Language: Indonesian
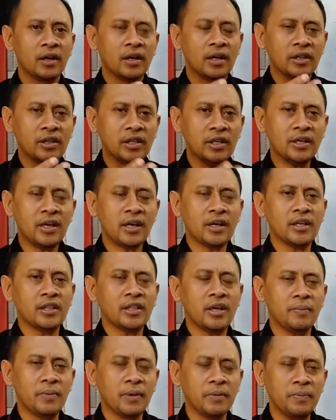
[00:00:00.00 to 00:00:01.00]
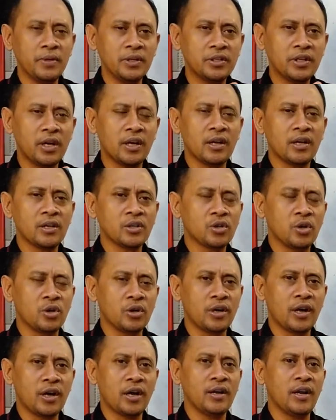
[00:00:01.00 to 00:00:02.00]
Ketika kita berbicara
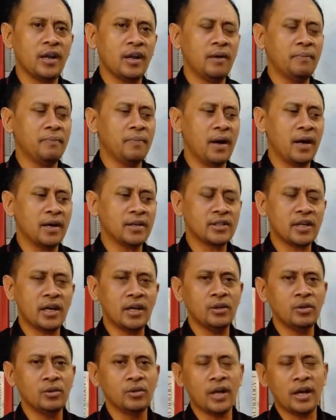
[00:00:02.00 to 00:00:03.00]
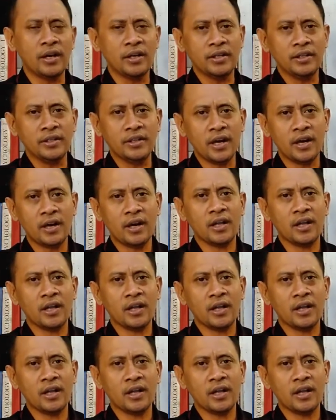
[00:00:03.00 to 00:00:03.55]
surga dalam bahasa Yunaninya